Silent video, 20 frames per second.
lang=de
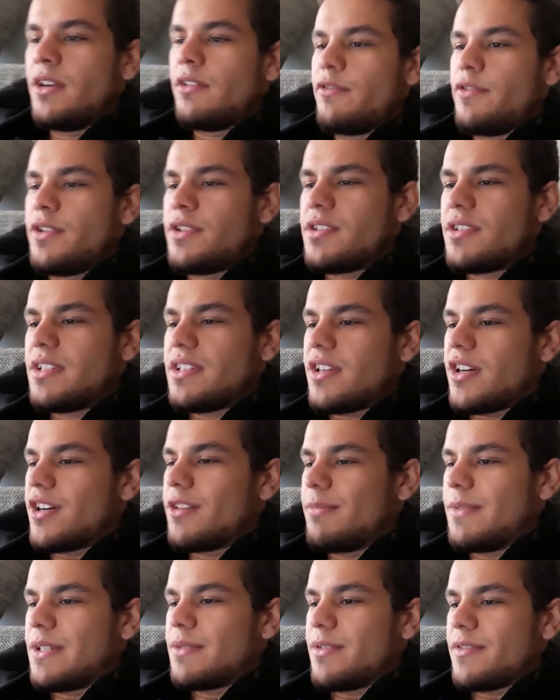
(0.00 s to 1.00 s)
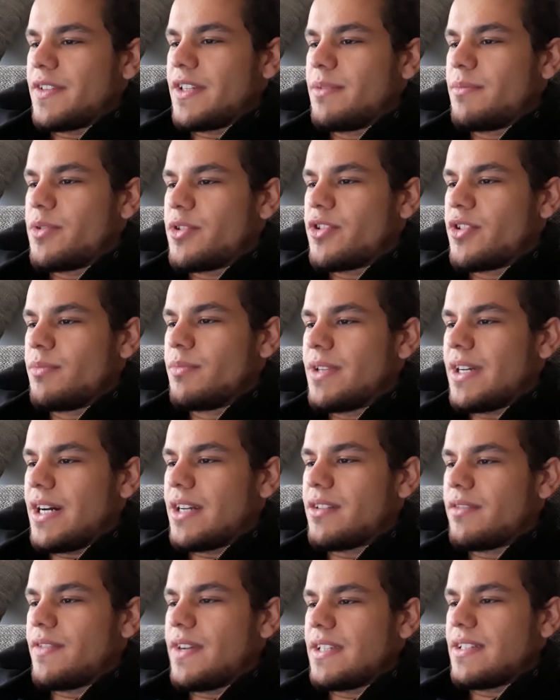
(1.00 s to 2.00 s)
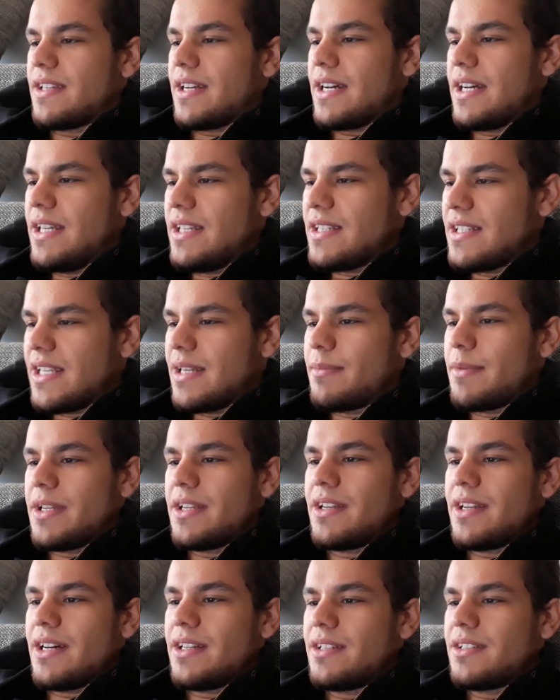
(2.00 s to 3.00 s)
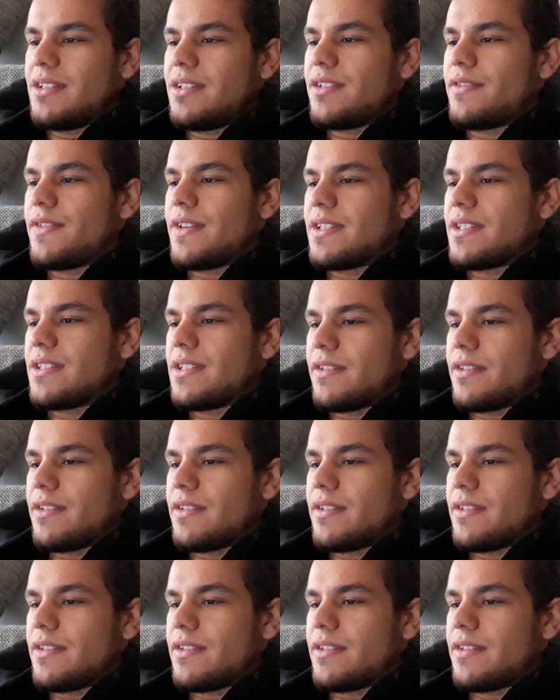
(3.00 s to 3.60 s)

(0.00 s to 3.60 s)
Fühlst du dich auch manchmal auf eine bestimmte Art und Weise einsam, eine Art, die dich fast